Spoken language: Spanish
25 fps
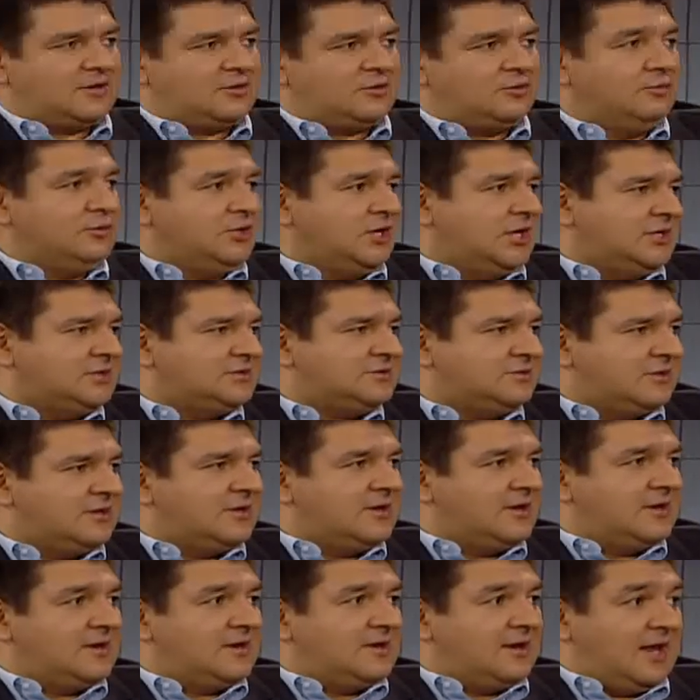Núñez.
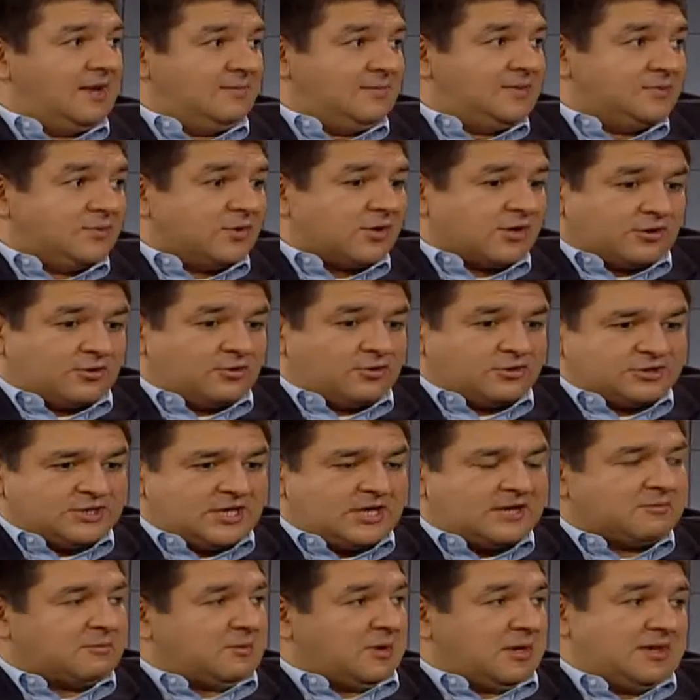El mismo
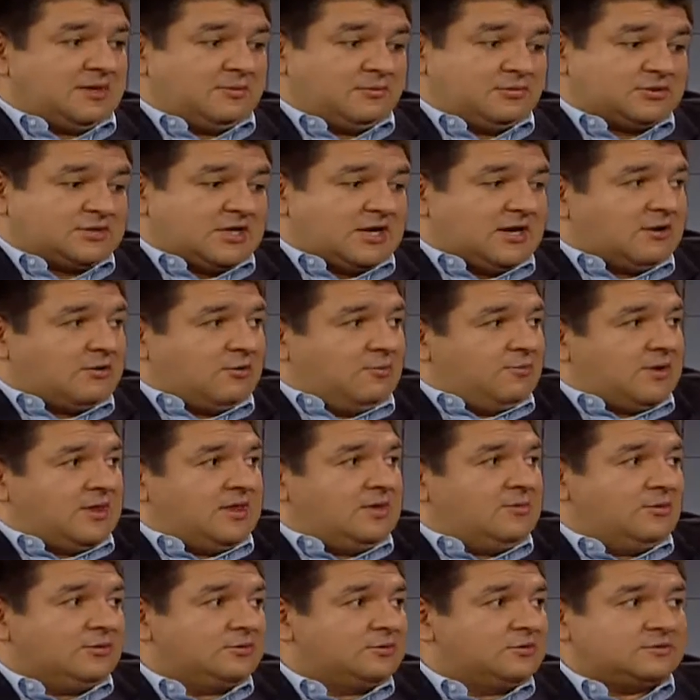reconocer que demostrar la compra
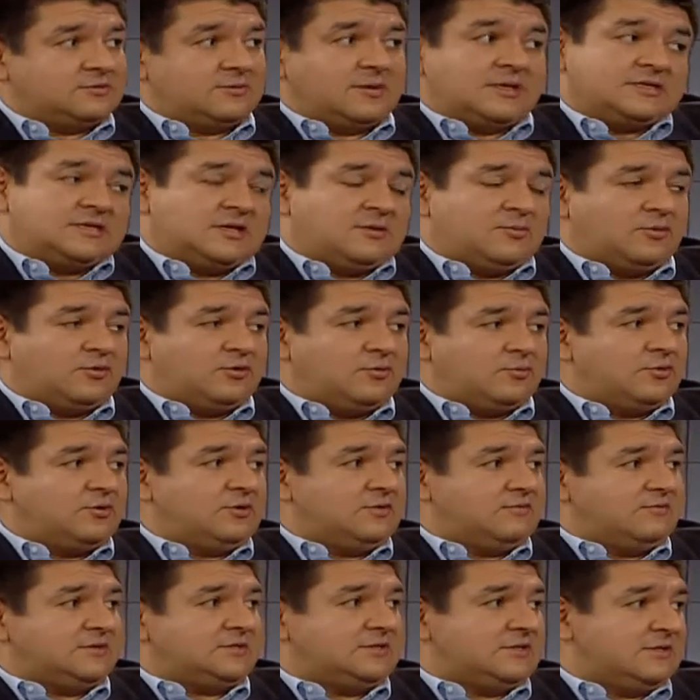de votos va a ser muy, muy
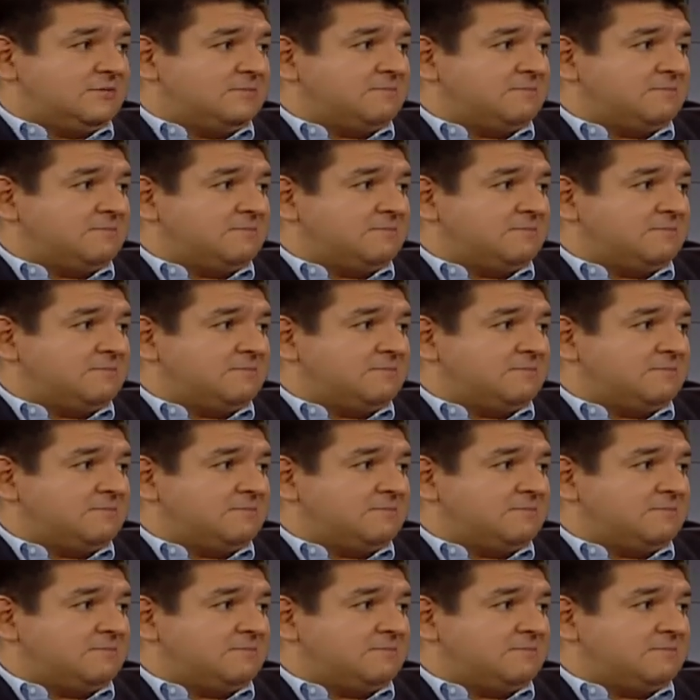difícil.